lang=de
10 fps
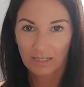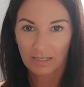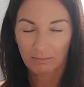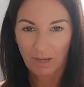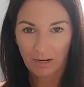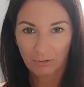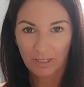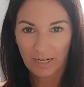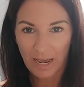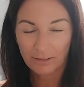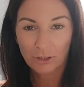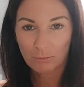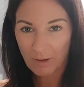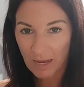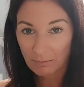ähm, Kalorien
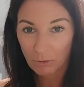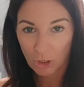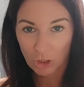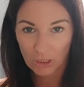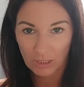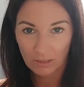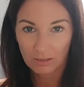einsparen möchte,